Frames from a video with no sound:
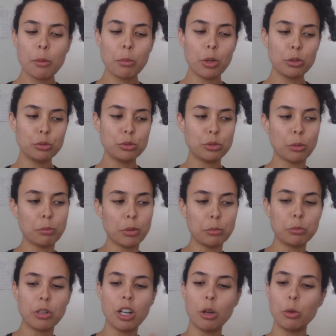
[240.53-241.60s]
prendre du temps pour
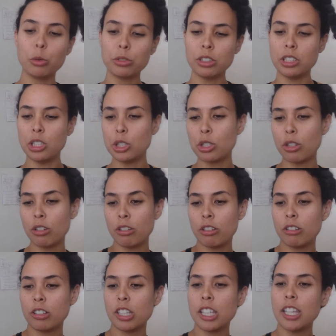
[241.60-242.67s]
moi, rencontrer des
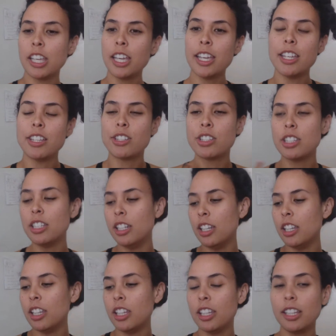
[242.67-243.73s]
gens et,
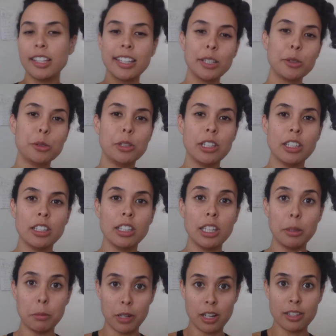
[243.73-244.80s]
chiller, rigoler.
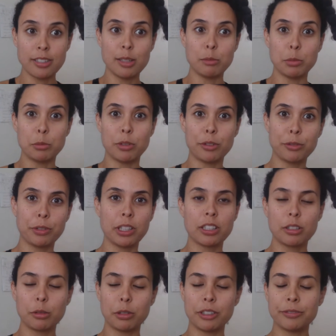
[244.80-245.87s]
Et ben là, c'est le moment en fait,
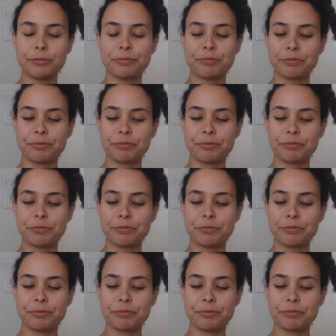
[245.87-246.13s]
tu vois.